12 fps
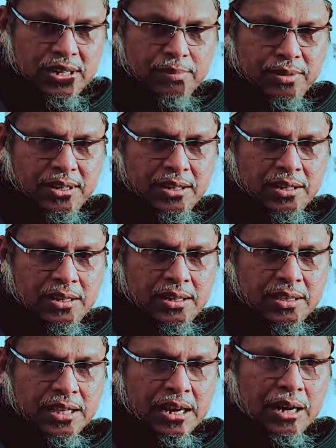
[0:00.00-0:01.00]
স্বামী
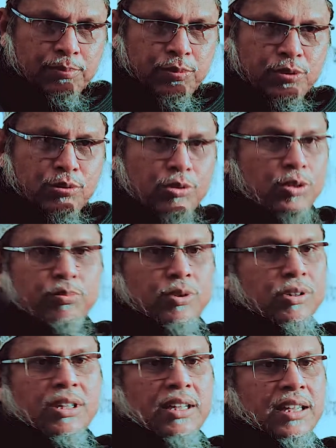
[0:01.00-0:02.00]
তার আপন দুই
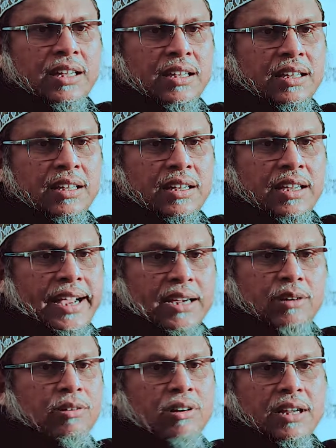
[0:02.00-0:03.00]
বোনকে
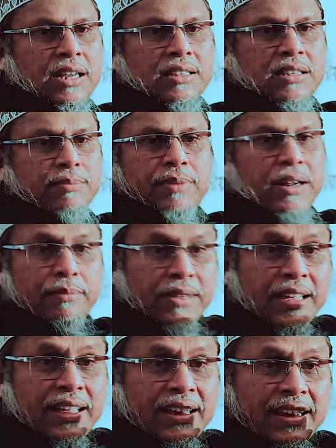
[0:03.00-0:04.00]
এক ঘরে আনতে
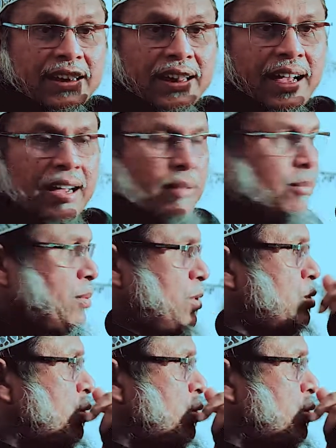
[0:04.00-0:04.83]
পারবে না বিবাহ